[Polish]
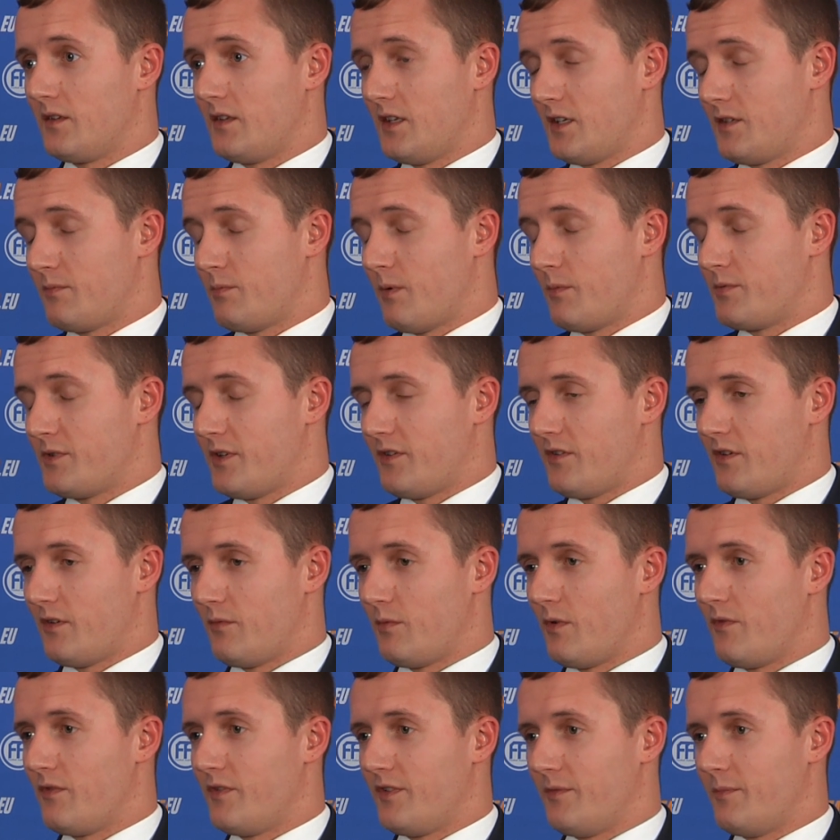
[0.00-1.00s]
Też poprzez
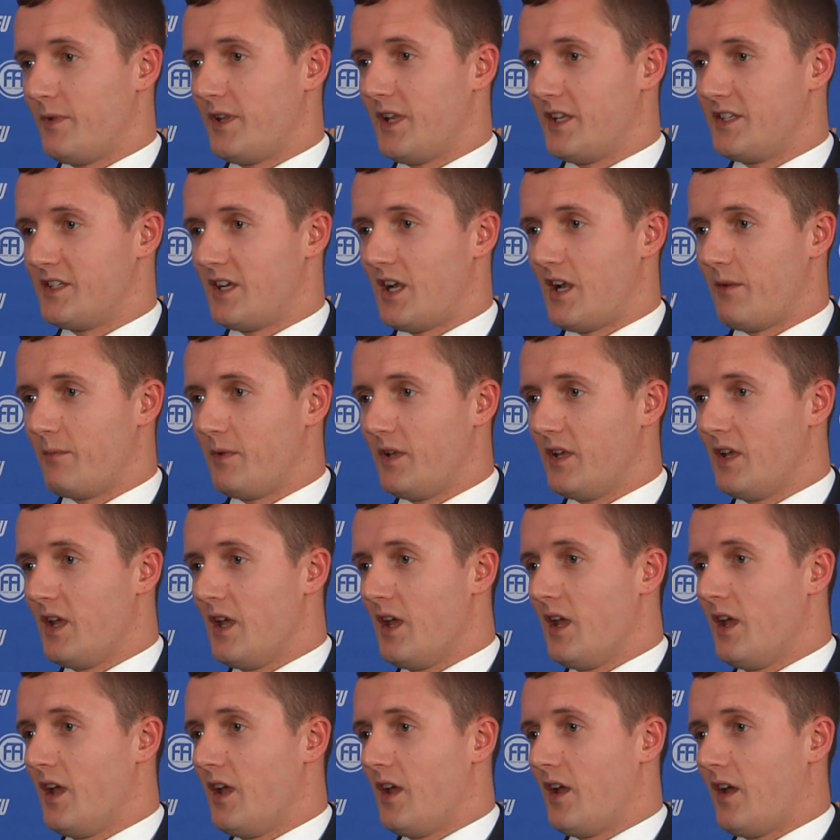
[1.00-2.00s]
rozmowy z menadżerami
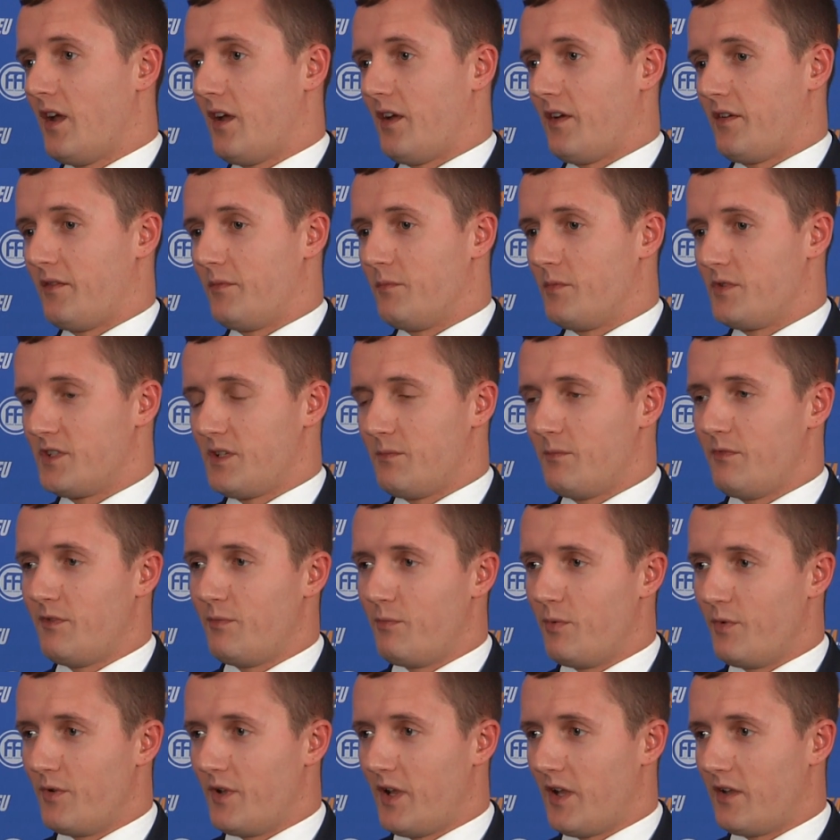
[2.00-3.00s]
możemy
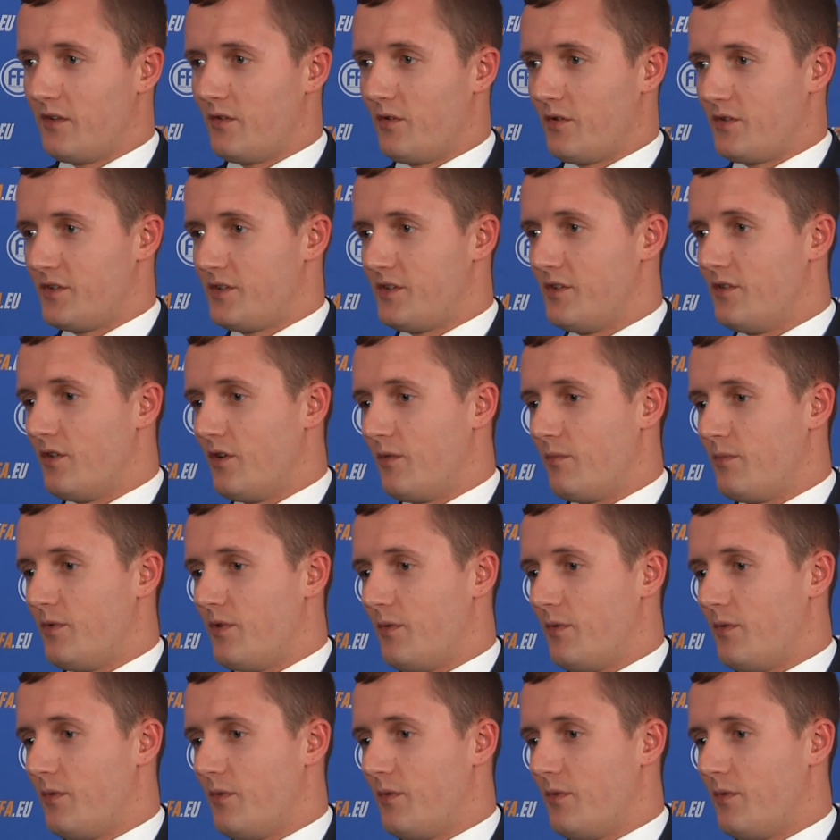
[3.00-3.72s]
wspólnie dojść do,